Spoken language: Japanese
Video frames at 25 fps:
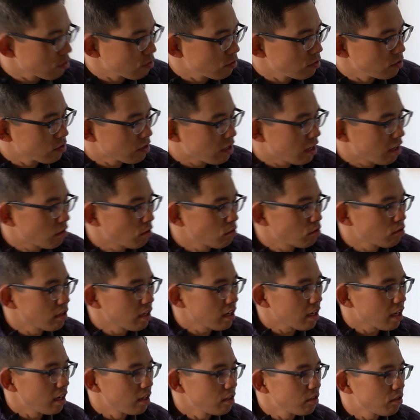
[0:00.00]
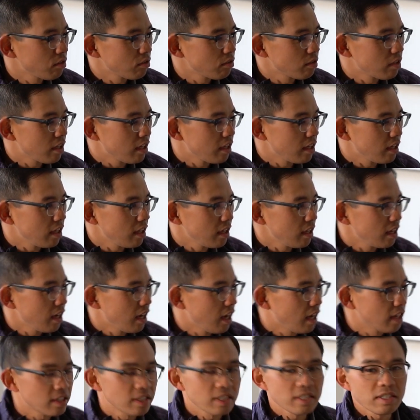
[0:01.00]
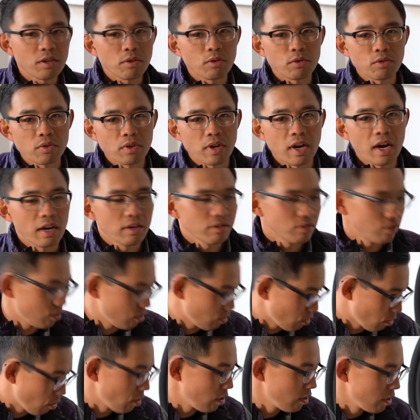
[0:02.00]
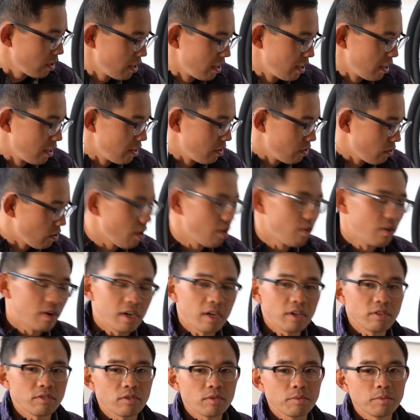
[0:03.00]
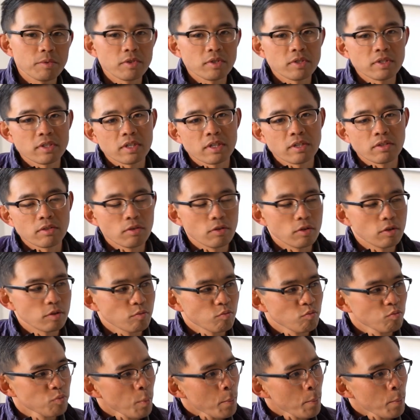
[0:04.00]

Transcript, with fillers: そういう過酷な環境で走ったことがある人は分かると思うんですけど